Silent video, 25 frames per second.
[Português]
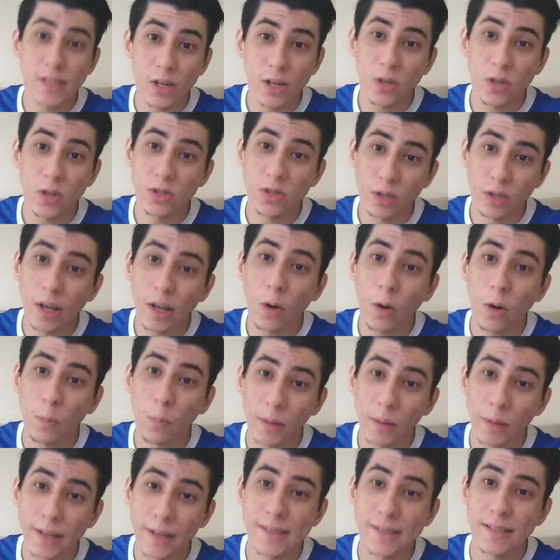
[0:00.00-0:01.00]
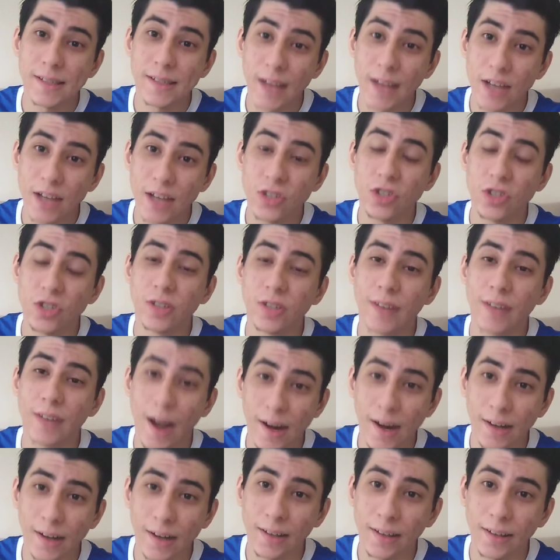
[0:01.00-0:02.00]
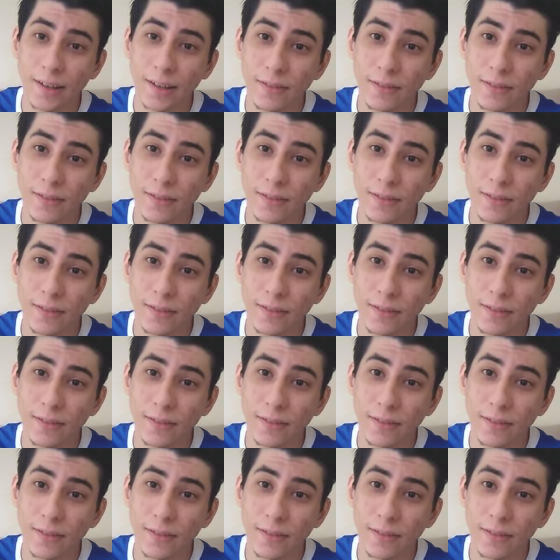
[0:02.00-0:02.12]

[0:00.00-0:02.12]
gostou da complexidade de Dark